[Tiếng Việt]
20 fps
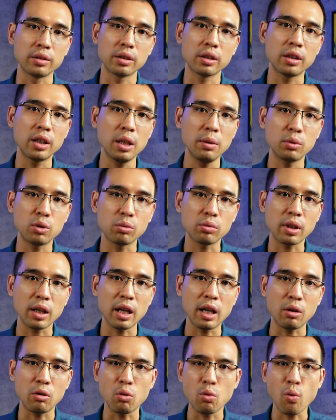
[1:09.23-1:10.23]
khi mà chúng
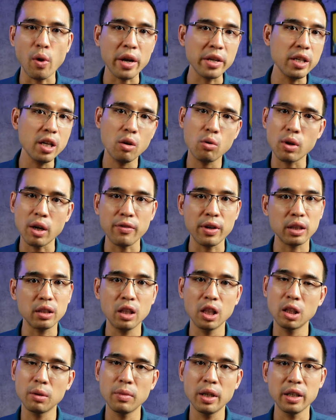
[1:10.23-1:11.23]
ta có quá nhiều loại
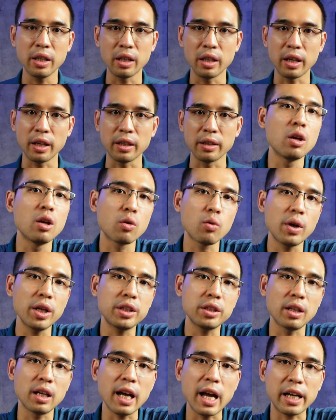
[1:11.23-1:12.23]
vector database hiện nay quay
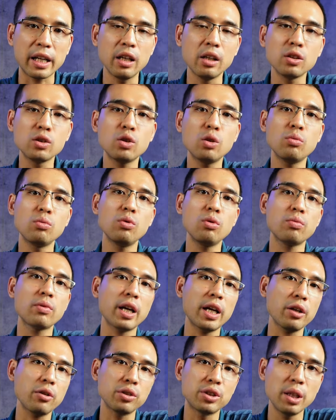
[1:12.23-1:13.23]
trở lại cái ứng dụng lúc
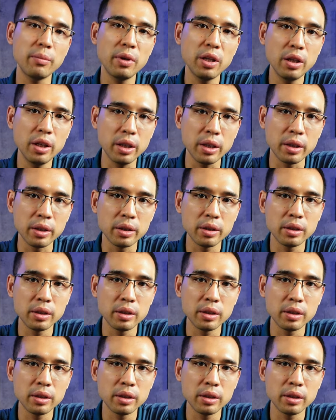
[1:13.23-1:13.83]
nãy của Gemini